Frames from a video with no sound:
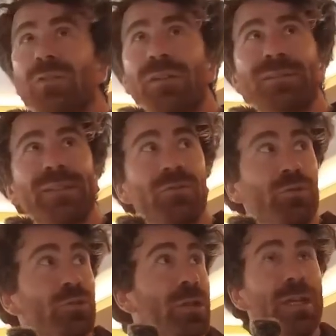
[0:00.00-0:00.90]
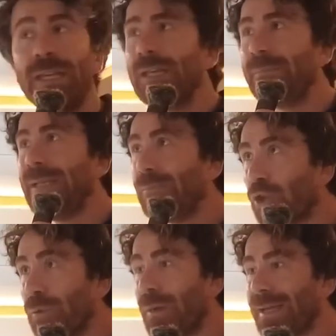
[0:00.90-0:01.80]
koyarız nasıl olur
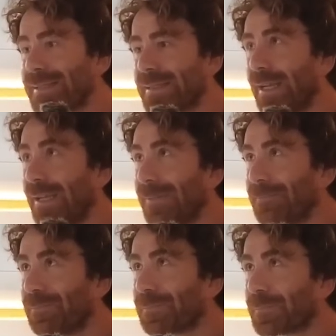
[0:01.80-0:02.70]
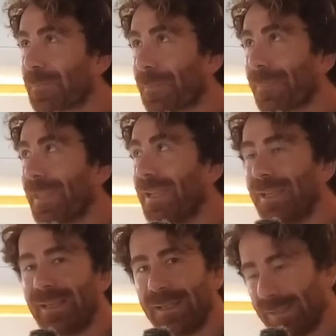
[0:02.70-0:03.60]
bilmiyorum. Hatta elektrik ne kadar yani
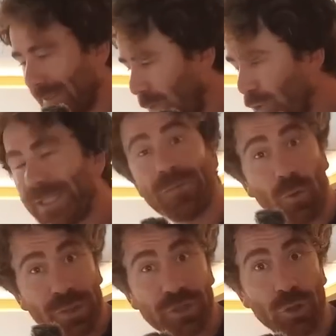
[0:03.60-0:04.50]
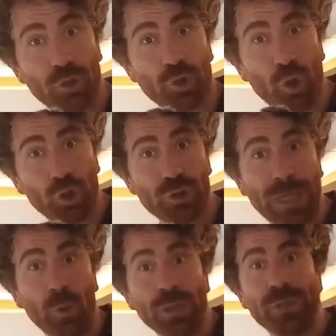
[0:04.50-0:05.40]
bu neyle mesela? 12 voltla çalışıyor. Çok
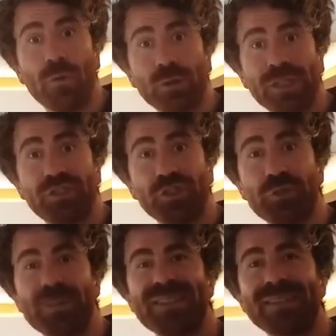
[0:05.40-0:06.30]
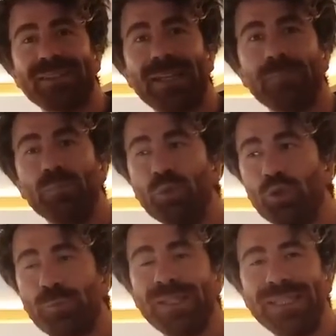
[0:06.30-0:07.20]
güzel. 12 voltla çalışması zaten büyük bir